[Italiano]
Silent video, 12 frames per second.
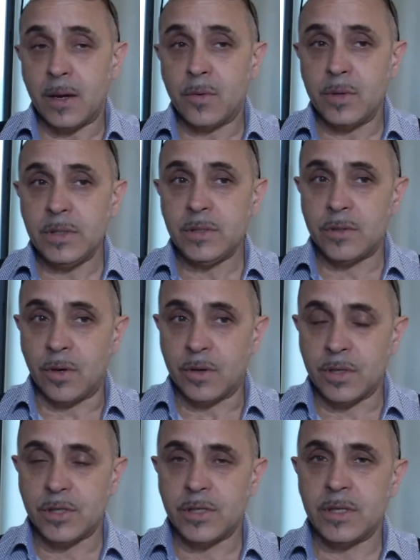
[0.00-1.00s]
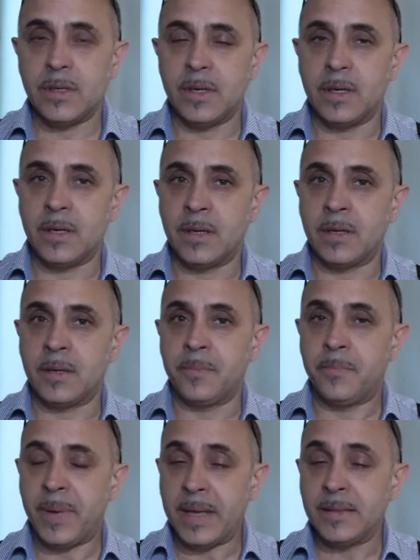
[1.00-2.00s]
alcuni storici eh,
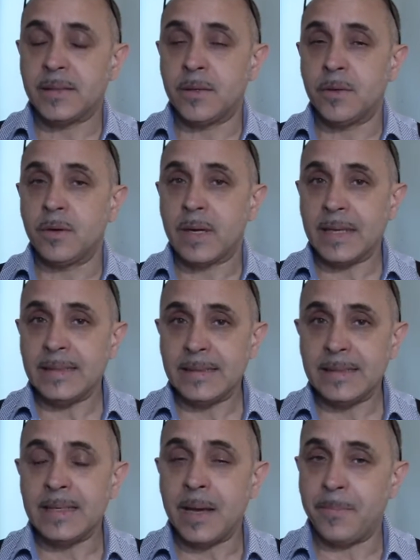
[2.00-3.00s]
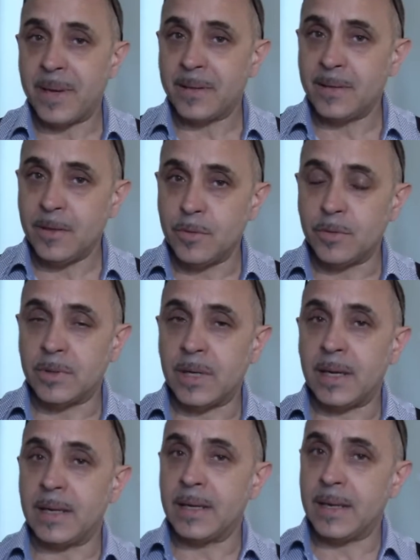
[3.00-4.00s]
pensano che sia
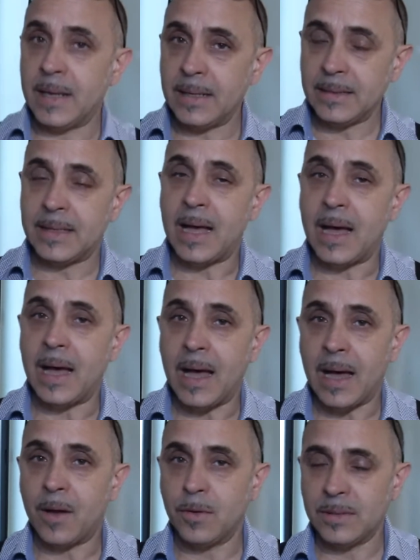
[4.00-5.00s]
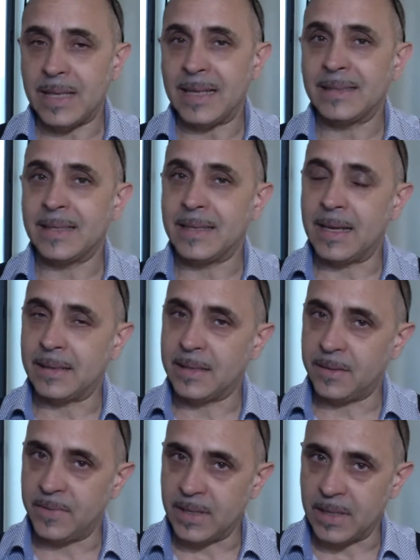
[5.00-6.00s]
appartenuta in realtà a Costanza
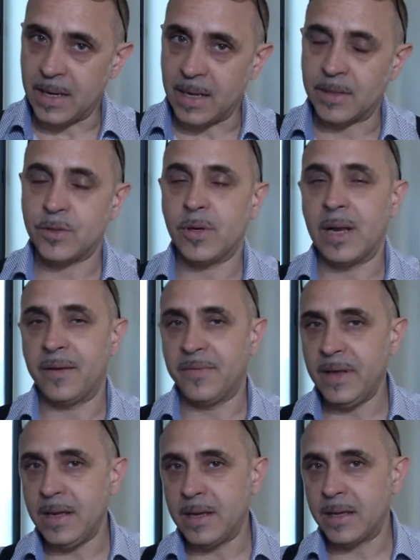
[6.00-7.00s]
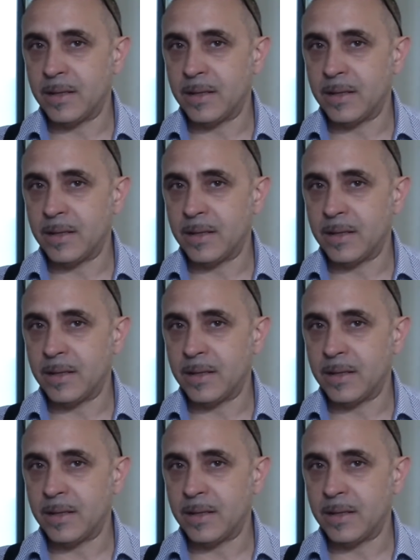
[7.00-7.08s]
d'Altavilla, cioè la figlia